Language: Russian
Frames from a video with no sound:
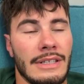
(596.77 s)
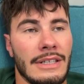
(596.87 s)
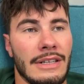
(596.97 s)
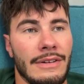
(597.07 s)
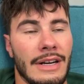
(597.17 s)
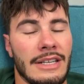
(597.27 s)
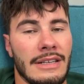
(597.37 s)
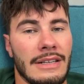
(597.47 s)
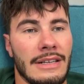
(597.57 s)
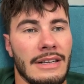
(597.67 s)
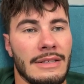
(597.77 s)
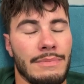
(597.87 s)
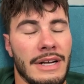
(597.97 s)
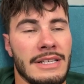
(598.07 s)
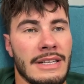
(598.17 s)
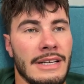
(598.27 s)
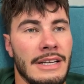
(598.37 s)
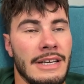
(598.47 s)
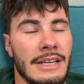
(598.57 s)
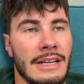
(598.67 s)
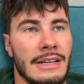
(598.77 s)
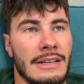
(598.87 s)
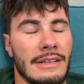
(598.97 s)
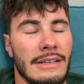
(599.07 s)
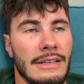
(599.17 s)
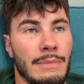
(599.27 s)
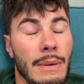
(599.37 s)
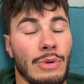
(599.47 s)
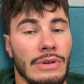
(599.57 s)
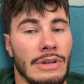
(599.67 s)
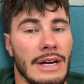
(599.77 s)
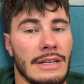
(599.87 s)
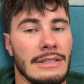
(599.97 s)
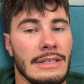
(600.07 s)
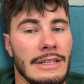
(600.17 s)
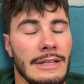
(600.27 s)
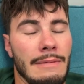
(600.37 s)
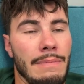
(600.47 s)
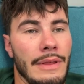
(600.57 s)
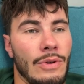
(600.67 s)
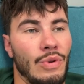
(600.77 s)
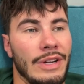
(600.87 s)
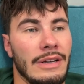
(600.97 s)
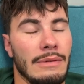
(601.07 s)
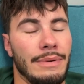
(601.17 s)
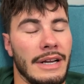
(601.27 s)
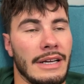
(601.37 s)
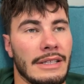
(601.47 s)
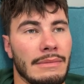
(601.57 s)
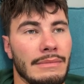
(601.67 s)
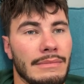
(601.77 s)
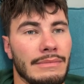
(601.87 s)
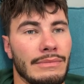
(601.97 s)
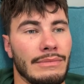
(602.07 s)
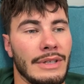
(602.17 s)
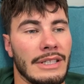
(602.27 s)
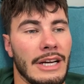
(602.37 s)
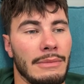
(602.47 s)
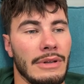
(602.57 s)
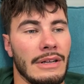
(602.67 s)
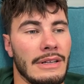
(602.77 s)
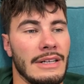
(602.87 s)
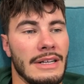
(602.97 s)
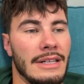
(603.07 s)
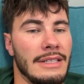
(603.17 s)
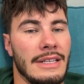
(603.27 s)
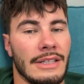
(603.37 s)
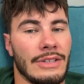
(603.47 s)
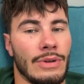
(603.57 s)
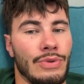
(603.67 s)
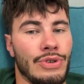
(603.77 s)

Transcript: Э, э, эспрессо и, и по много раз. Курил при этом, у меня такая была диета